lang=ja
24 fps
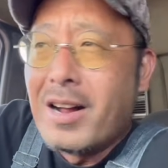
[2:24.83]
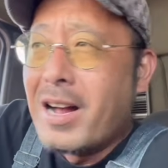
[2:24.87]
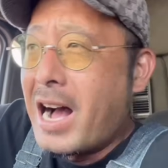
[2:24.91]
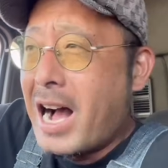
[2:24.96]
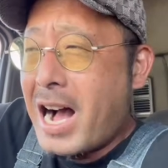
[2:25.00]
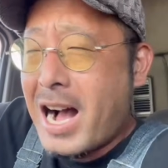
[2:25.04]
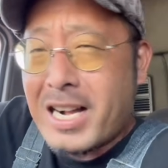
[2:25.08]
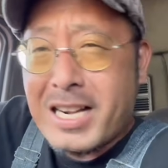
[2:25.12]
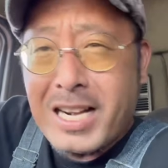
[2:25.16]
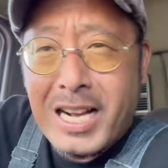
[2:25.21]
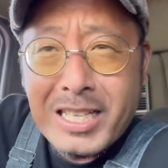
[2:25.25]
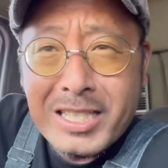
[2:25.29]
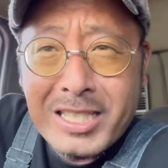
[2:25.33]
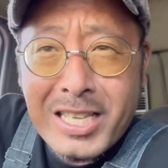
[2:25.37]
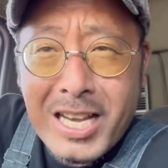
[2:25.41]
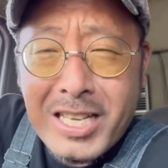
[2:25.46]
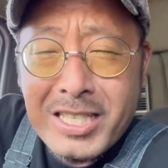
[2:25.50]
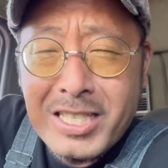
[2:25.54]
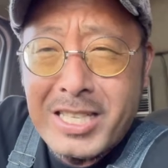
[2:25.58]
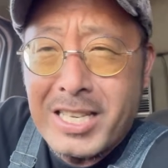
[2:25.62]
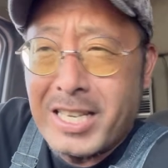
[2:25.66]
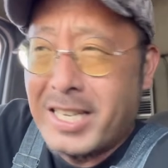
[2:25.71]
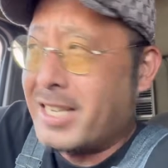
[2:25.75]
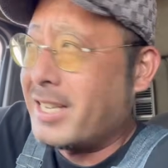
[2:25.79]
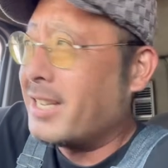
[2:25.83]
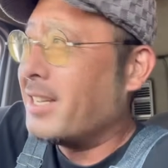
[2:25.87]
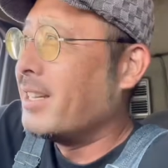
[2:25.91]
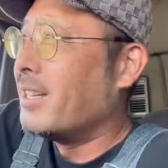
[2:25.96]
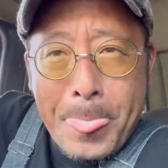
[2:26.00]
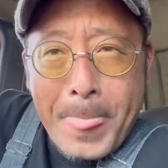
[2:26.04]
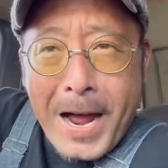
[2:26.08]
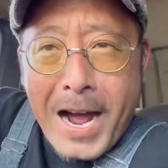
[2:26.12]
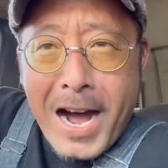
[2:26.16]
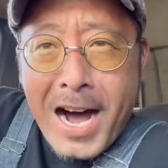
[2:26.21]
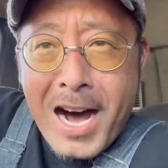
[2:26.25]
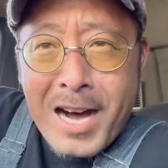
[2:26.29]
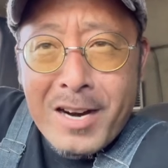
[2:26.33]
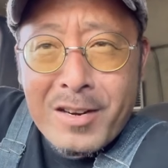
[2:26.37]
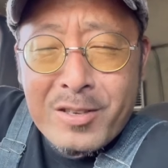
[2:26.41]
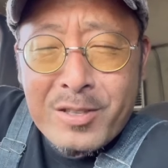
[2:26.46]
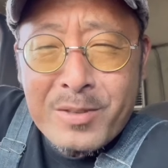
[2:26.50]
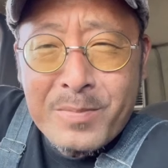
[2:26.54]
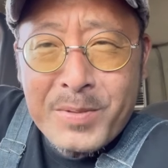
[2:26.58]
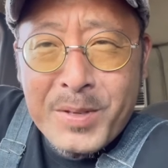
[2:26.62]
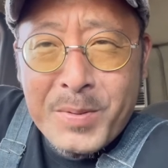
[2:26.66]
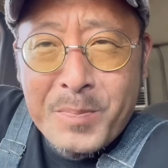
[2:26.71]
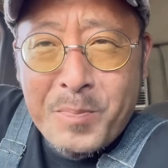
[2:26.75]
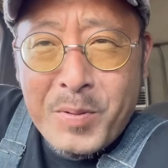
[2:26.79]
赤シャシ
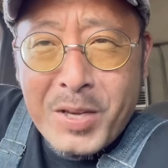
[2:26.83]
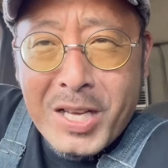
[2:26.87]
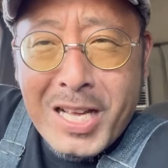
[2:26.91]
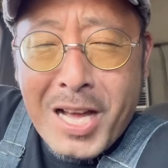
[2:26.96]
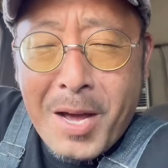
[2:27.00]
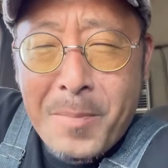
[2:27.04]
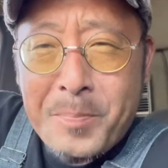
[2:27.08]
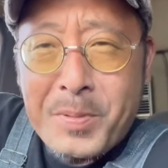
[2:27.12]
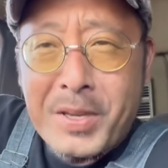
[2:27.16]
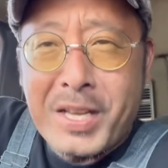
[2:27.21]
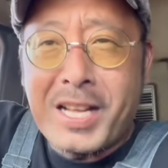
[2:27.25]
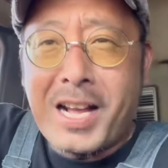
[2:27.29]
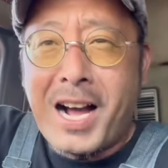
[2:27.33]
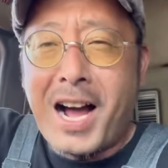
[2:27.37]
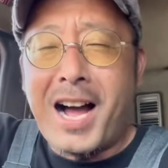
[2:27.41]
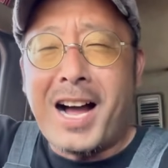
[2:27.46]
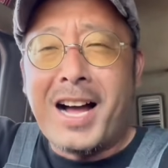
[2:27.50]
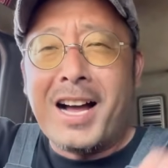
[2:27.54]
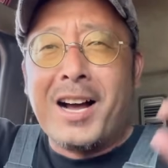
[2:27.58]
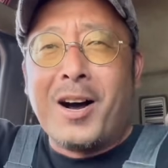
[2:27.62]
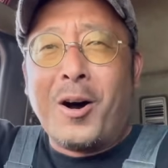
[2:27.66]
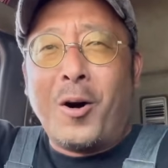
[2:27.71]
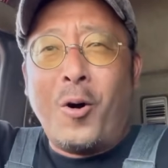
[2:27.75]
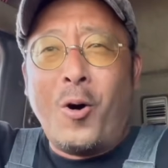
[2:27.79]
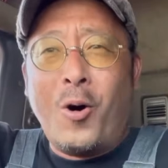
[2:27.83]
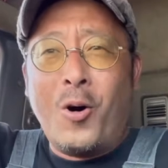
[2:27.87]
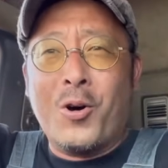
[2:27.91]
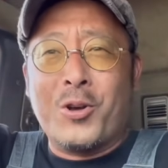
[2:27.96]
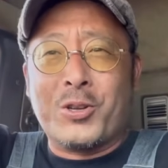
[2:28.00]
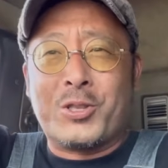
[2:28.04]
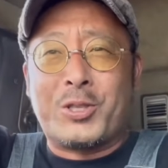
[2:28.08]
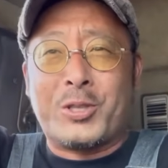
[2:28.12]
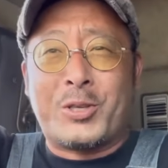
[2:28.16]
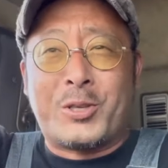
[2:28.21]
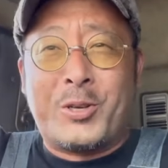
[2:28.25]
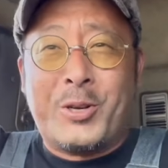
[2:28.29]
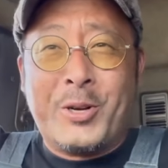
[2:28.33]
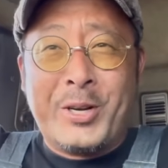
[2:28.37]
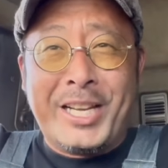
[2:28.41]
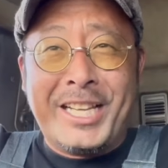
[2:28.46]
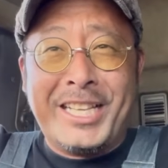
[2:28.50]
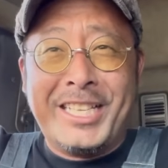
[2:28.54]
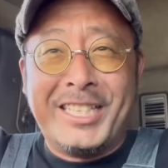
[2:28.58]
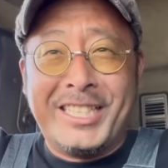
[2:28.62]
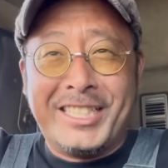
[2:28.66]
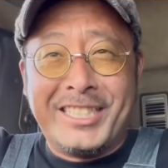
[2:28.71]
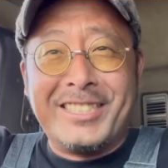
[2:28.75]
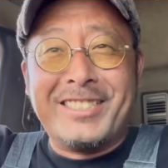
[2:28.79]

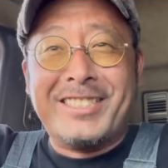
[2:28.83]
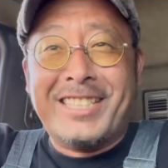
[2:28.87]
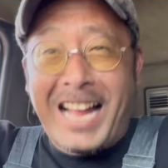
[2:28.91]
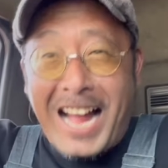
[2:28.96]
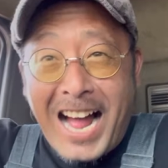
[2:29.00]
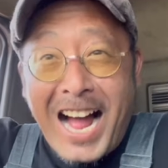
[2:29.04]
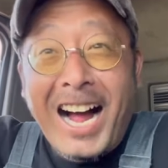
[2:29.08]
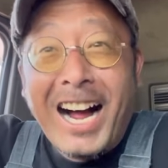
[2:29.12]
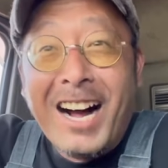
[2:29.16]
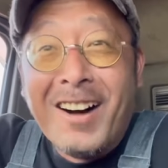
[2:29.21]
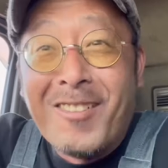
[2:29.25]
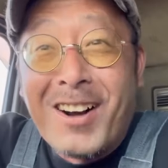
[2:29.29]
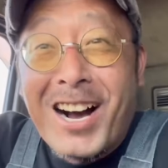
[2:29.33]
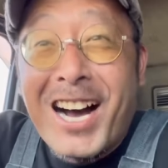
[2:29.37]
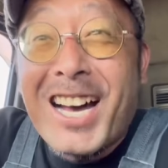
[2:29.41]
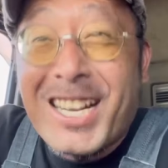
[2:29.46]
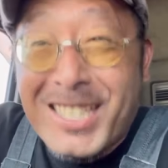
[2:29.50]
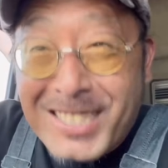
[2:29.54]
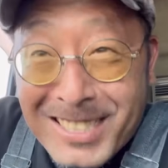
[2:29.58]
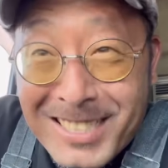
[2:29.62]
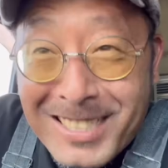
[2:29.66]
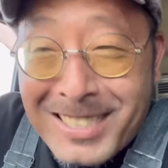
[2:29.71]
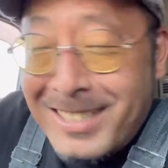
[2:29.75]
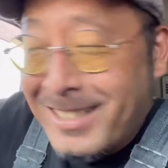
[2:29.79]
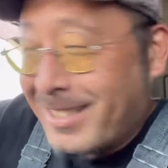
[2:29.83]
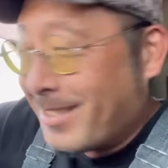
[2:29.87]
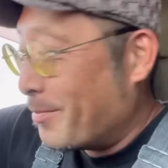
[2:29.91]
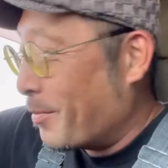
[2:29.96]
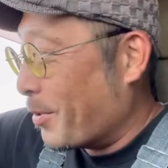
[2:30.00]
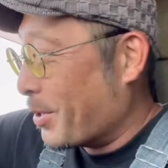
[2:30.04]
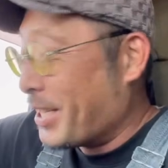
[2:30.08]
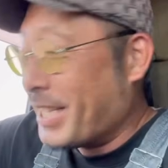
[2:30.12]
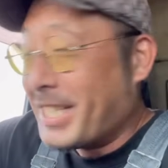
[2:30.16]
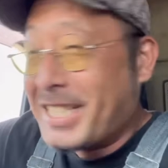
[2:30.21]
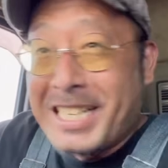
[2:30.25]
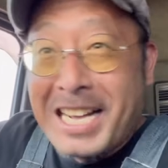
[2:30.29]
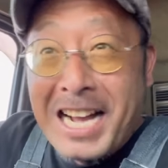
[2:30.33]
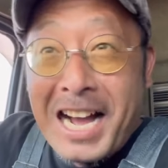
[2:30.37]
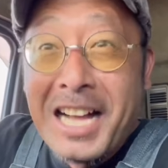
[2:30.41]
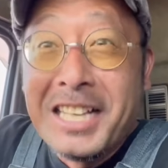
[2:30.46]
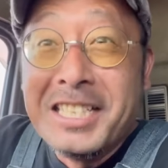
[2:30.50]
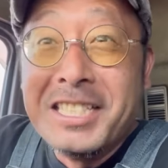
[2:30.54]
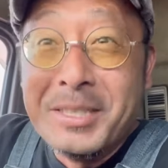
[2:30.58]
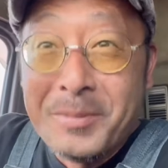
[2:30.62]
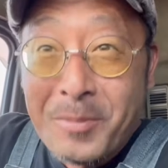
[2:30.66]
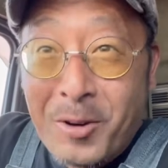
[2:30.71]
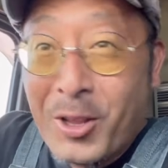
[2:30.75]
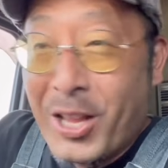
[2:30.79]
アルミピカピカホースクリーンなわかるもういか
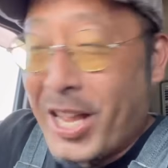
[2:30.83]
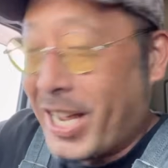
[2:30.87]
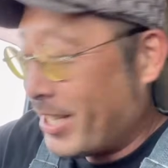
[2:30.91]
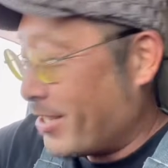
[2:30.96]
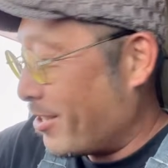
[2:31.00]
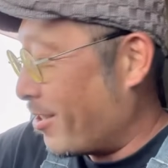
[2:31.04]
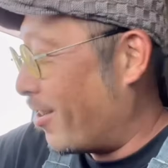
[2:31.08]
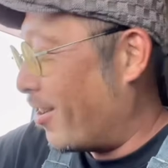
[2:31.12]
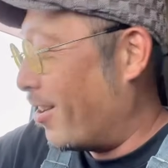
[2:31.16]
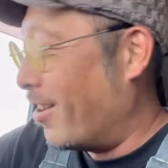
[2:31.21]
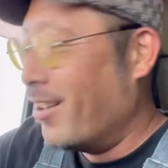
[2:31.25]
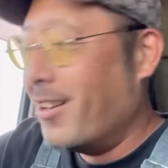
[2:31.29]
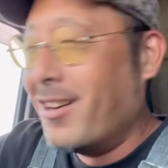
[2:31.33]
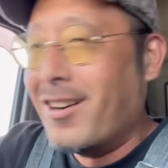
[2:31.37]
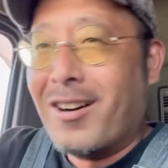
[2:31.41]
にもなんよ。